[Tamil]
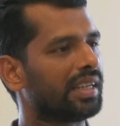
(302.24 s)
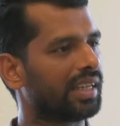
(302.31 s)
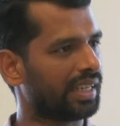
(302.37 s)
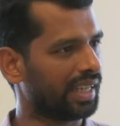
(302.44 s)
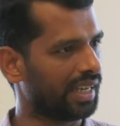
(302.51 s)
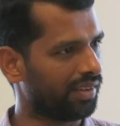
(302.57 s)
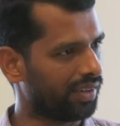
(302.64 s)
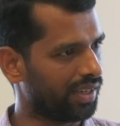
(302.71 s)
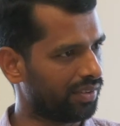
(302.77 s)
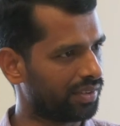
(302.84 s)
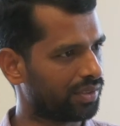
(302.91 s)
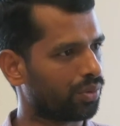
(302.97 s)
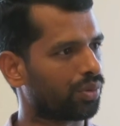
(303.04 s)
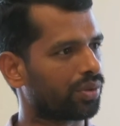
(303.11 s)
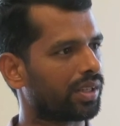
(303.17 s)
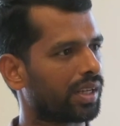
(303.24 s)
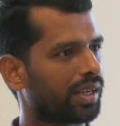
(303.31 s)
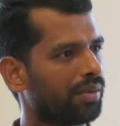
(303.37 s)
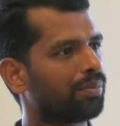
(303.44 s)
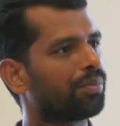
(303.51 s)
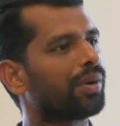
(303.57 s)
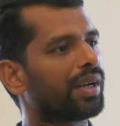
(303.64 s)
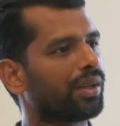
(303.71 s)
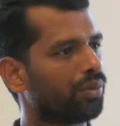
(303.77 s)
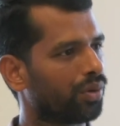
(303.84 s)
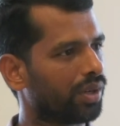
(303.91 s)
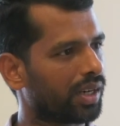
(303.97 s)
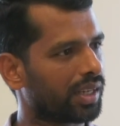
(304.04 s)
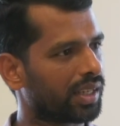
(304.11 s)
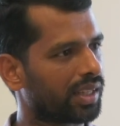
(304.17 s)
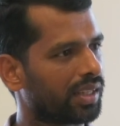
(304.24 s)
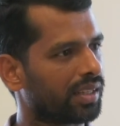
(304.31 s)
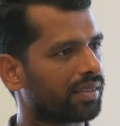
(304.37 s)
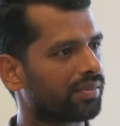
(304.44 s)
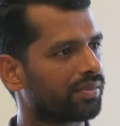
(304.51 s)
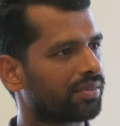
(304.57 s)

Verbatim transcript: இயற்கையில் விளைவிச்சு கொடுத்தாக்க பணம் கூட கிடைக்கிது